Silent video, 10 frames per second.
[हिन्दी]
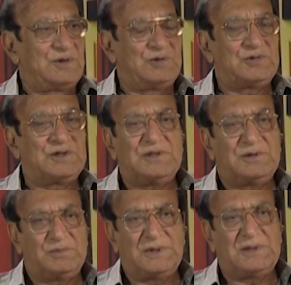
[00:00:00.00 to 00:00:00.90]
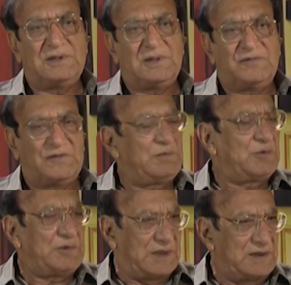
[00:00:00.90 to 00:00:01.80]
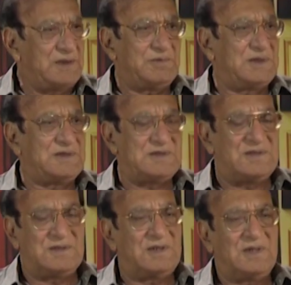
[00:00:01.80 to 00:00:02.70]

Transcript: जो चीज़ें मेरी फिल्मों में आई हैं मेरी चीज़ें